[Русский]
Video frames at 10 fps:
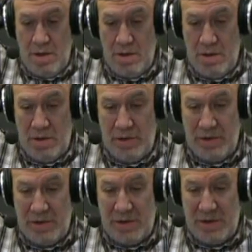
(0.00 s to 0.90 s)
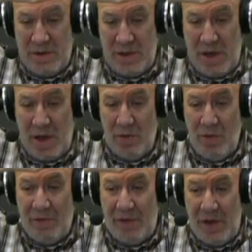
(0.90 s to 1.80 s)
Э,
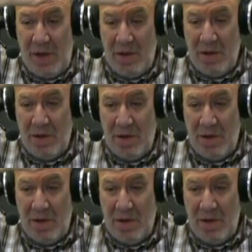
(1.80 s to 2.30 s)
заголовки